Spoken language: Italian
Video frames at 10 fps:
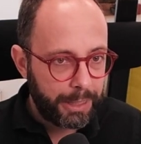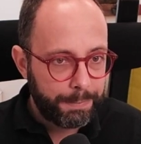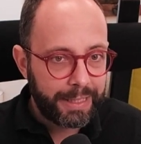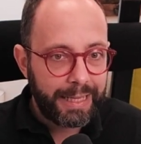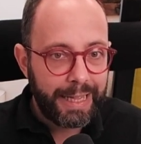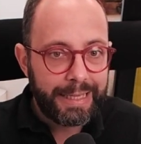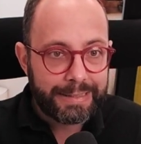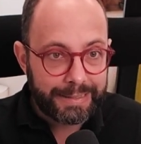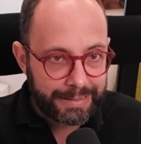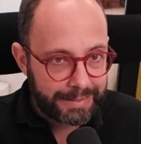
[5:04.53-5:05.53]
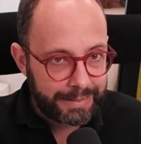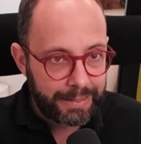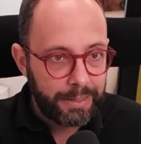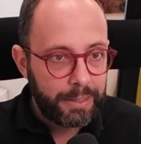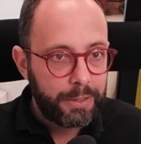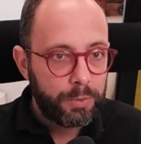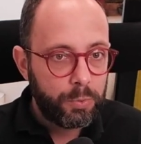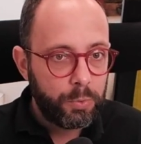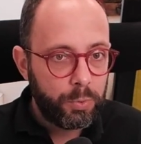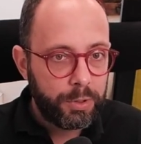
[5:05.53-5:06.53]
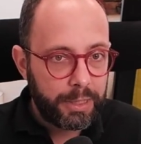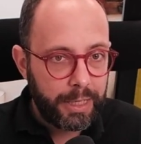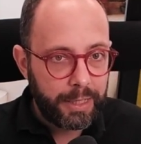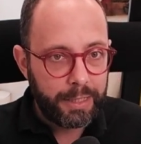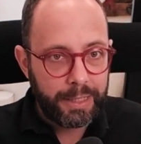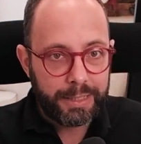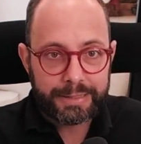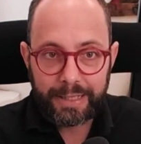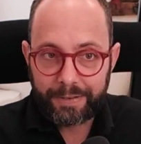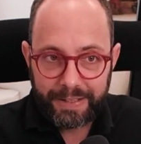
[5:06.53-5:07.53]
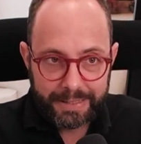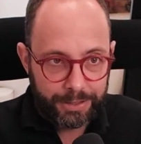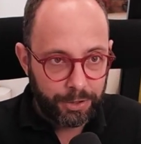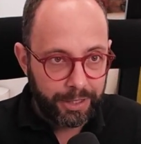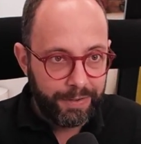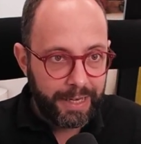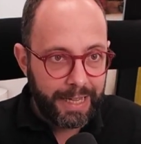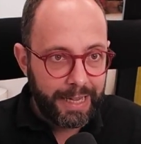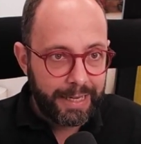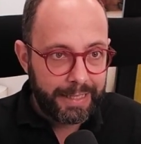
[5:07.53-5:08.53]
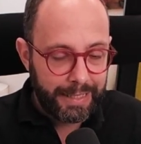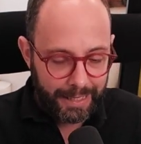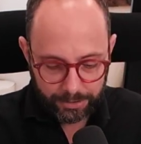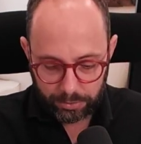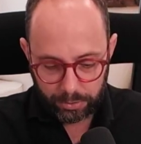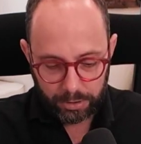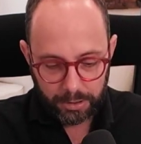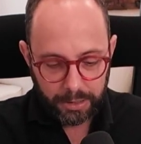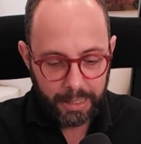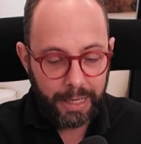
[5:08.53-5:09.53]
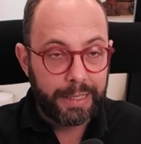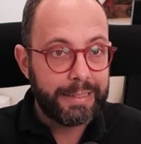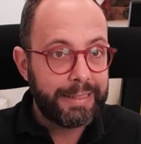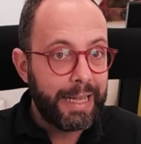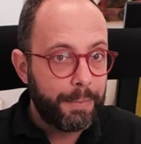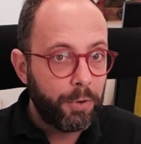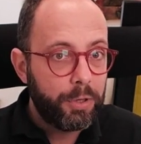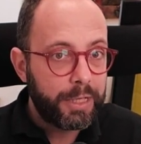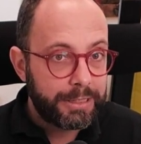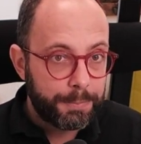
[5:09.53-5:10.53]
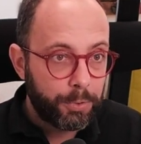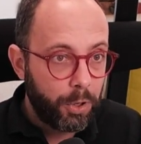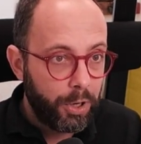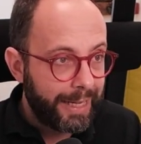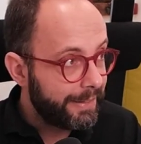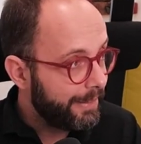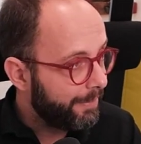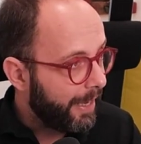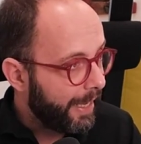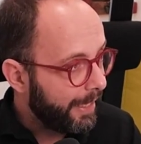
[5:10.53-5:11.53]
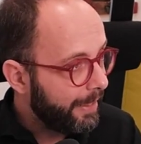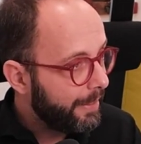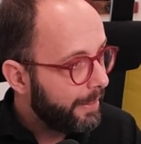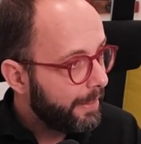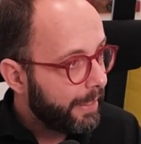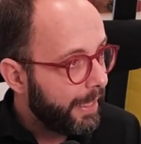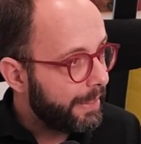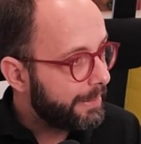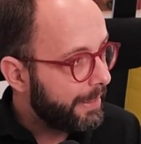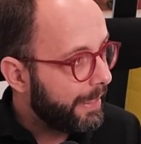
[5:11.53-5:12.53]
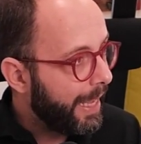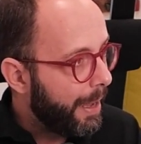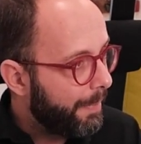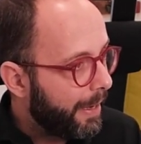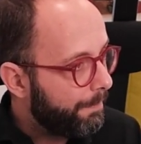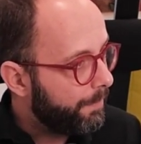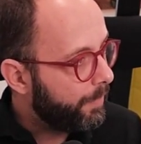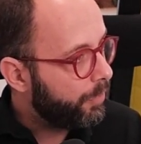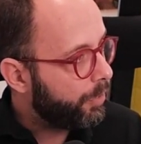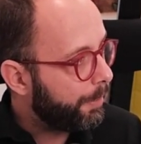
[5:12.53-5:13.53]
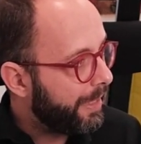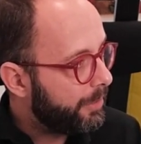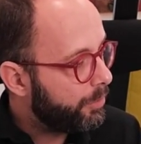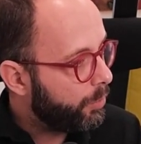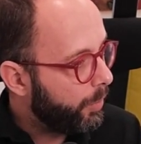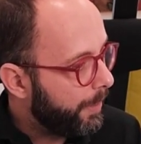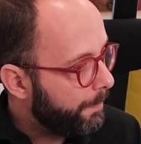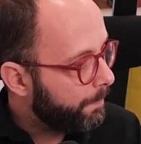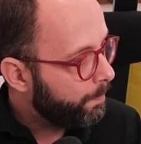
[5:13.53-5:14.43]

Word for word: già perché esiste un eh, servizio che viene anche dato eh, di demo che si può attivare che si chiama, lo rimetto qui,